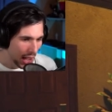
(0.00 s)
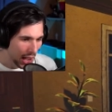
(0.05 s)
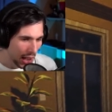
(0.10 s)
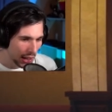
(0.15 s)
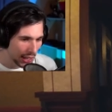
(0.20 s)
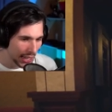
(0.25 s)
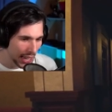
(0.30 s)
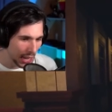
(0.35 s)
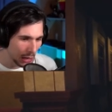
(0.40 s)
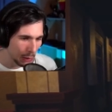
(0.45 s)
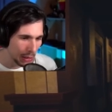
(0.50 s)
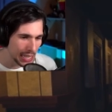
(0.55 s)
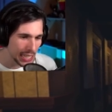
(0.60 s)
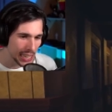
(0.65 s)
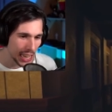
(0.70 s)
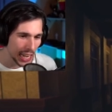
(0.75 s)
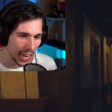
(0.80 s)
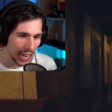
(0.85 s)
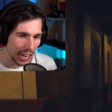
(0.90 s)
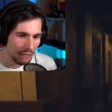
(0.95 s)
Ok,
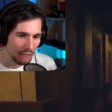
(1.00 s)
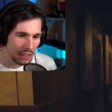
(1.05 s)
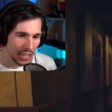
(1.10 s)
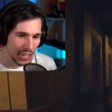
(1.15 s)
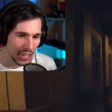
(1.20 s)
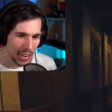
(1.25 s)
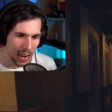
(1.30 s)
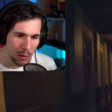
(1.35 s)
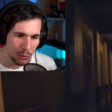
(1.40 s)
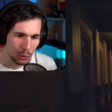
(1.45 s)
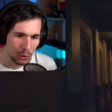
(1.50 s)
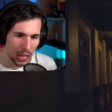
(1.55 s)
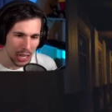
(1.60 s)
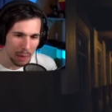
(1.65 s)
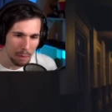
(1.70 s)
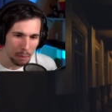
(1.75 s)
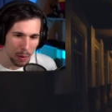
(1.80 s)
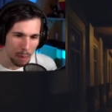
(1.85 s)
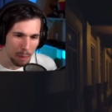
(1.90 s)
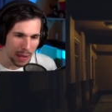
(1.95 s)
questa era la villa un
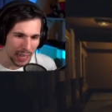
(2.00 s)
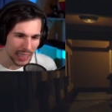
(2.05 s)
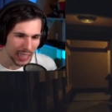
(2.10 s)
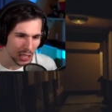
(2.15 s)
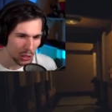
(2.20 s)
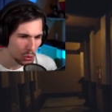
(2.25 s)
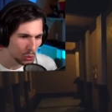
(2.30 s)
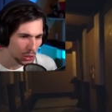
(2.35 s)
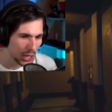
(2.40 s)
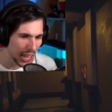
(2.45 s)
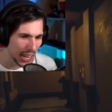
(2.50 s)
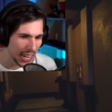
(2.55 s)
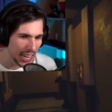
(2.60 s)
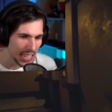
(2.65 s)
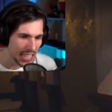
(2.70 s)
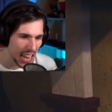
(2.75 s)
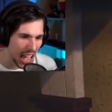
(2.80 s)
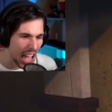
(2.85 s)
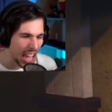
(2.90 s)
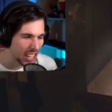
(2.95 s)
tempo appartenuta
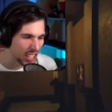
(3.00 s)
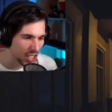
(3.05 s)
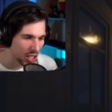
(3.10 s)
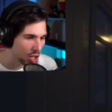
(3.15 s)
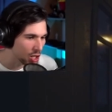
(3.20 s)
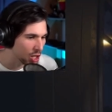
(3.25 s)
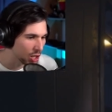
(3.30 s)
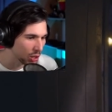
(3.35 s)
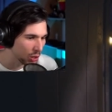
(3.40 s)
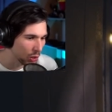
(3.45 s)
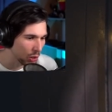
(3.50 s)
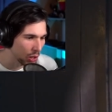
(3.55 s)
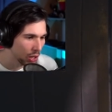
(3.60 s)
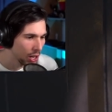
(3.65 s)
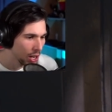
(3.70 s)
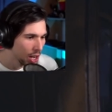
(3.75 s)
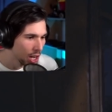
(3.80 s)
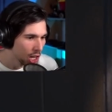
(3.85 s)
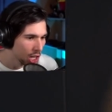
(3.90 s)
all'esercito.